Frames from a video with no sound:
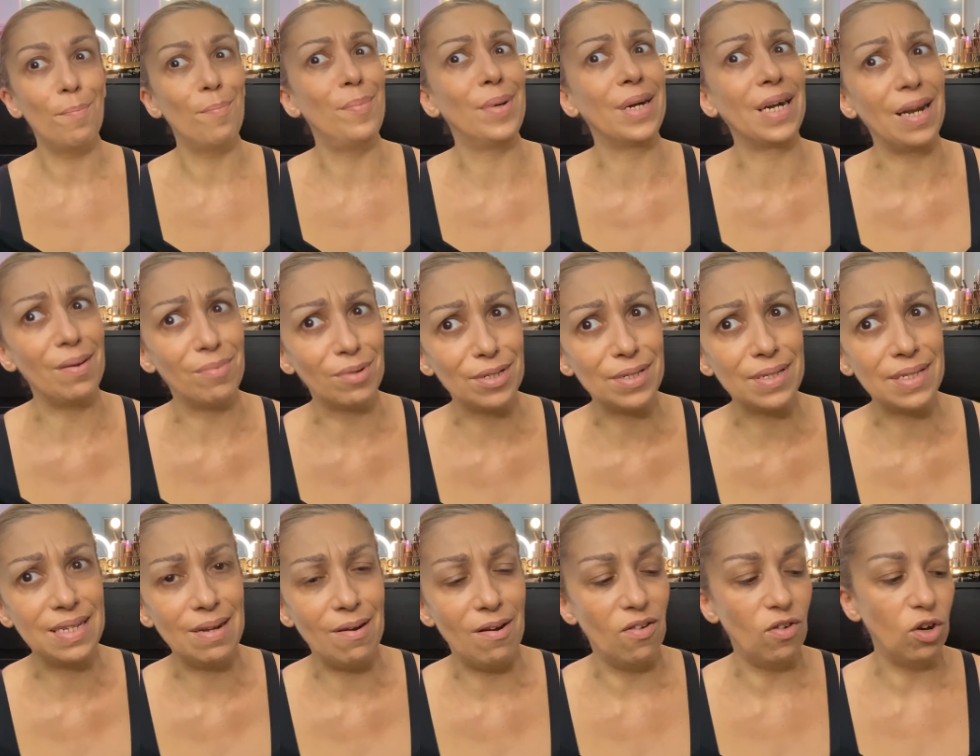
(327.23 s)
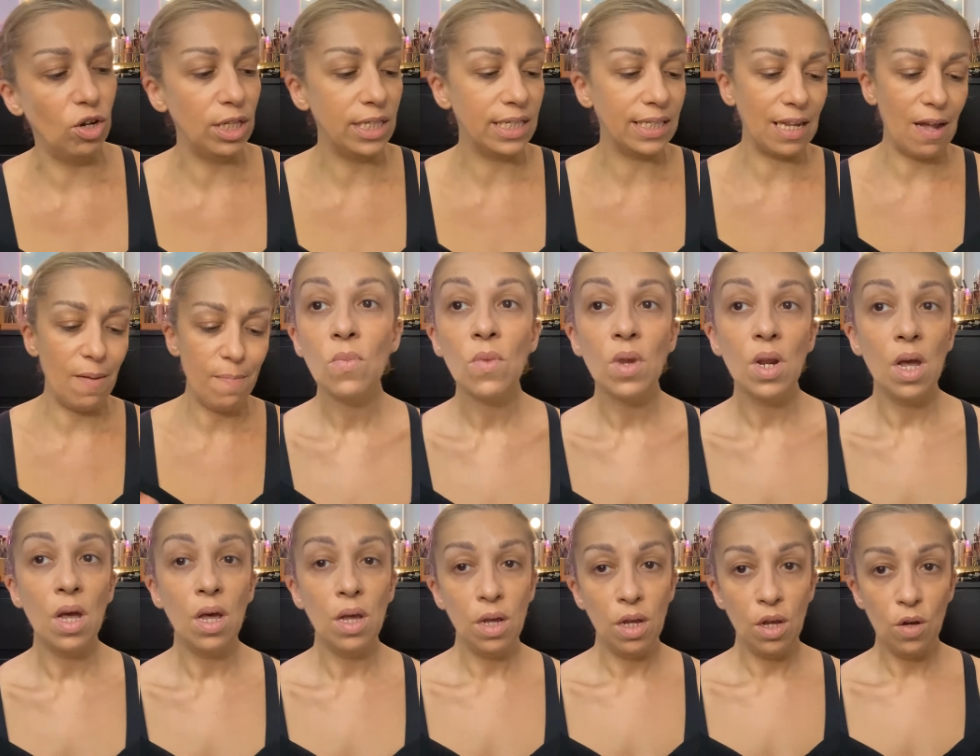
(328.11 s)
per la prossima volta.
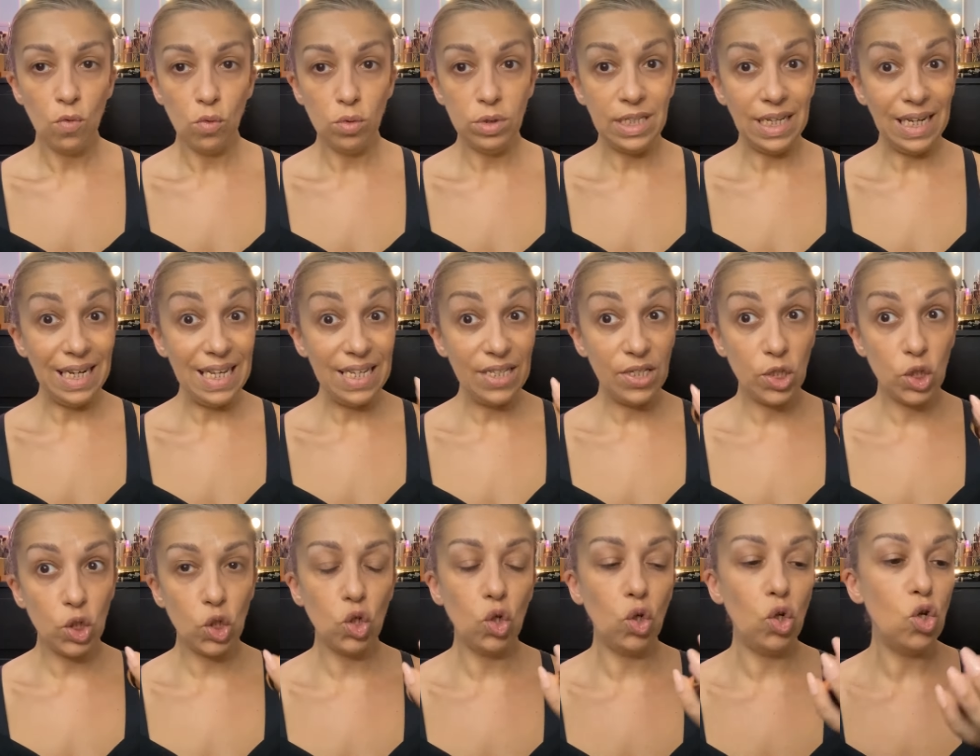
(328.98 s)
Utilizzo